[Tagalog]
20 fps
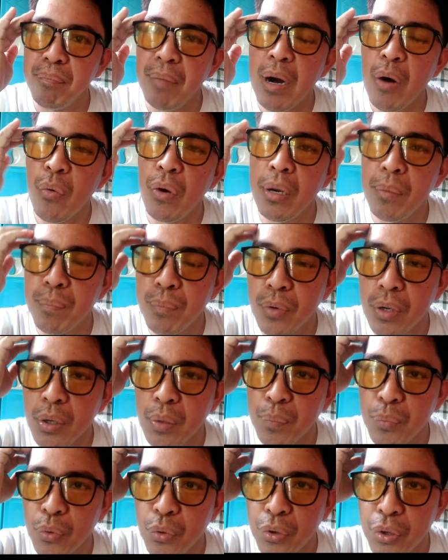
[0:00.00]
bawal
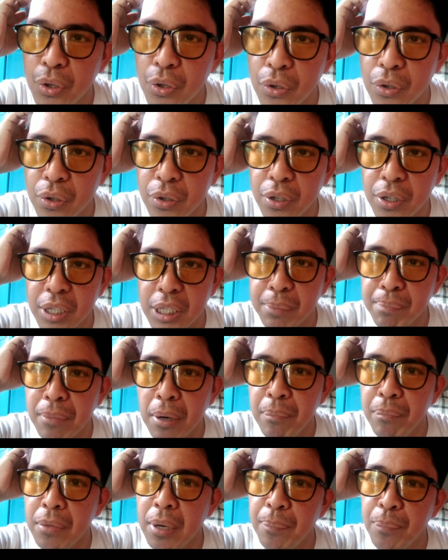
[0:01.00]
ano po yun
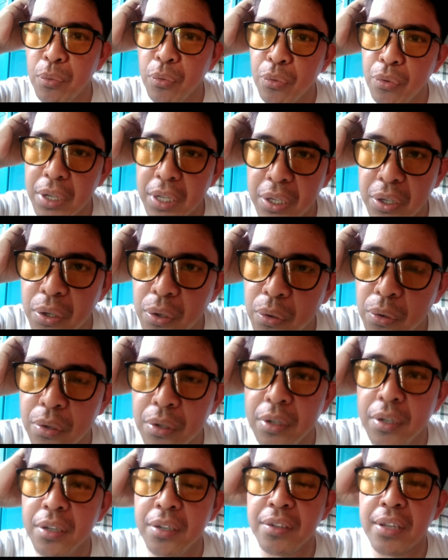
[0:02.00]
spam na po rin yun
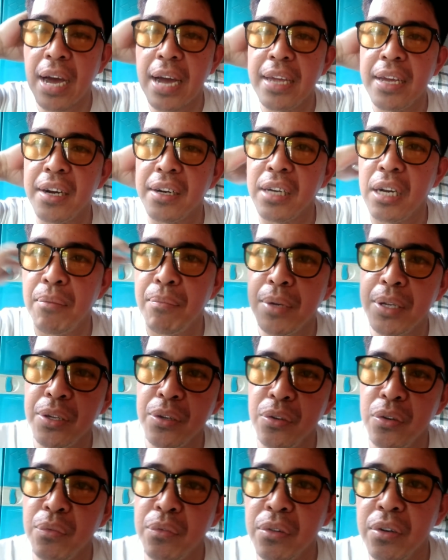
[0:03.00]
sayang naman
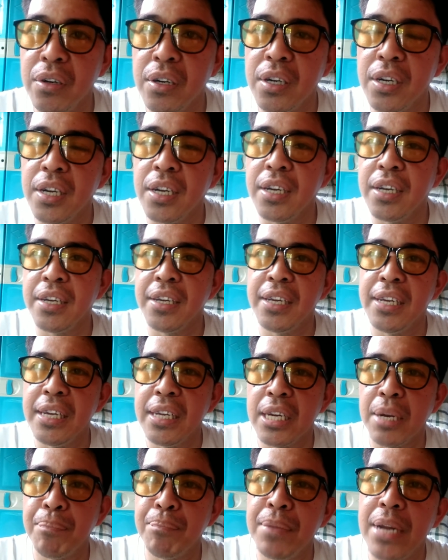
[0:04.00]
yung
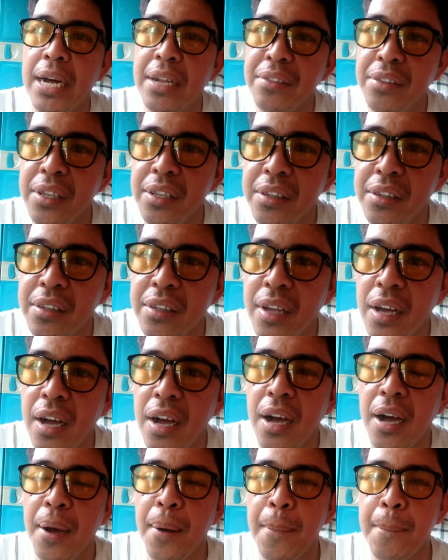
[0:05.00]
hirap natin
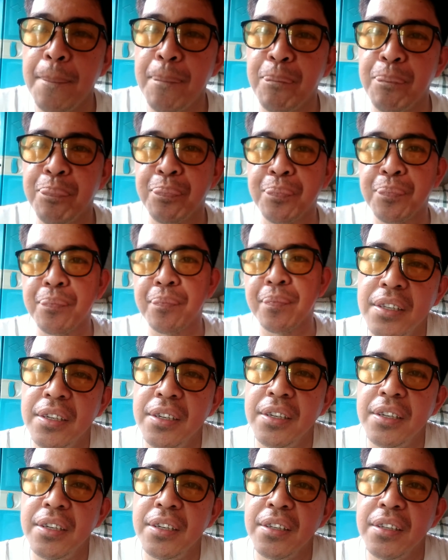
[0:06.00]
sa
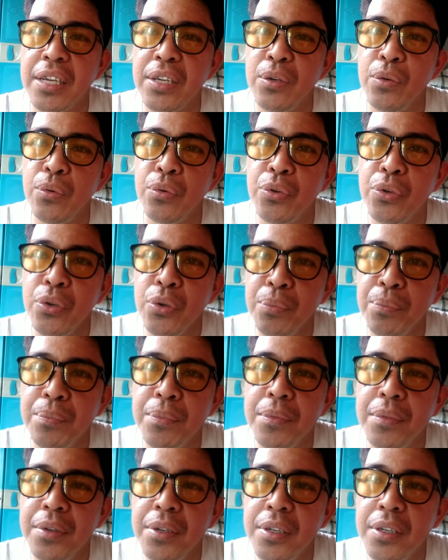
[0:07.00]
sa youtube
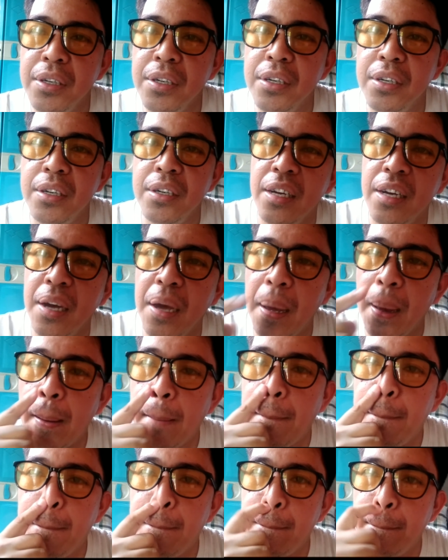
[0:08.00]

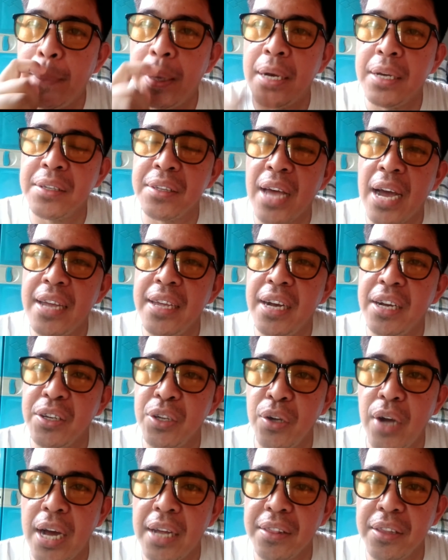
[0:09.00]
masayang
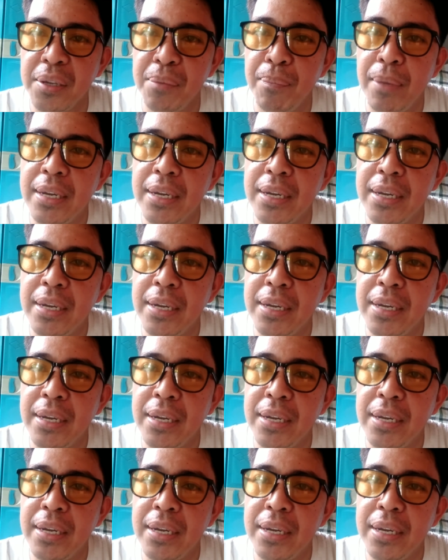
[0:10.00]
yung ating